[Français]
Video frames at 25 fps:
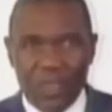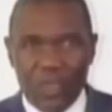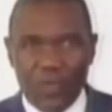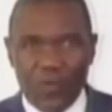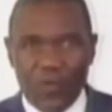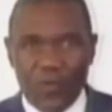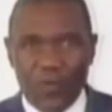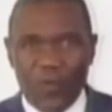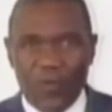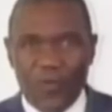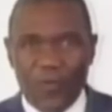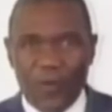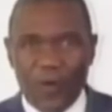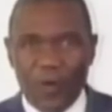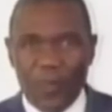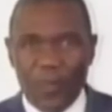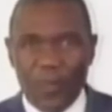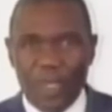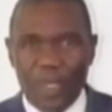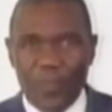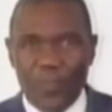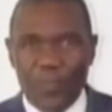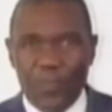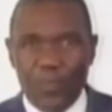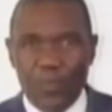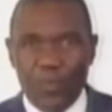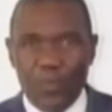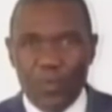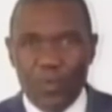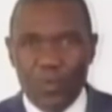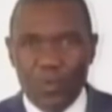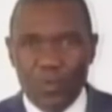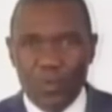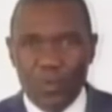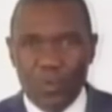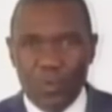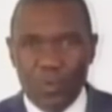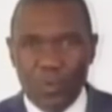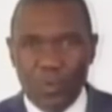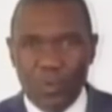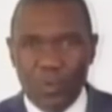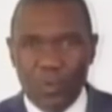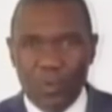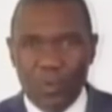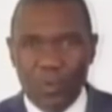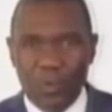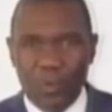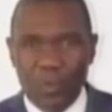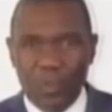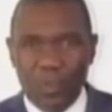Et je veux former pour nous
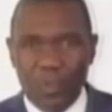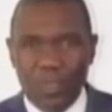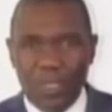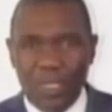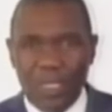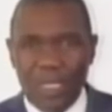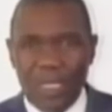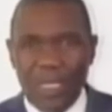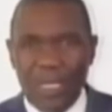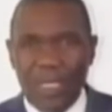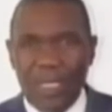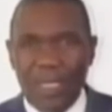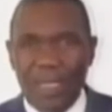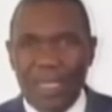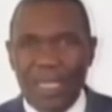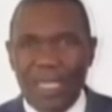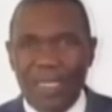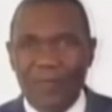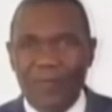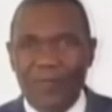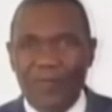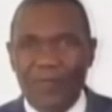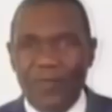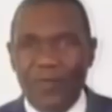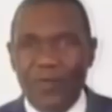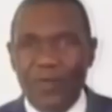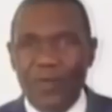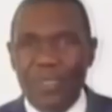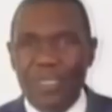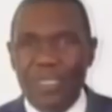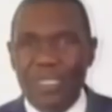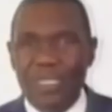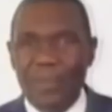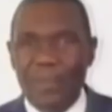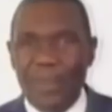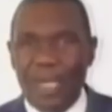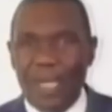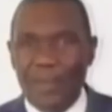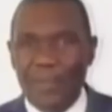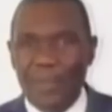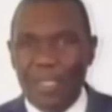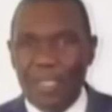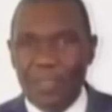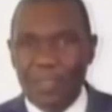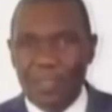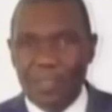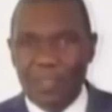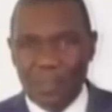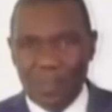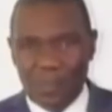les voeux qui
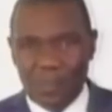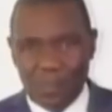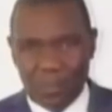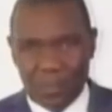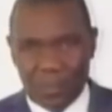m'habitent.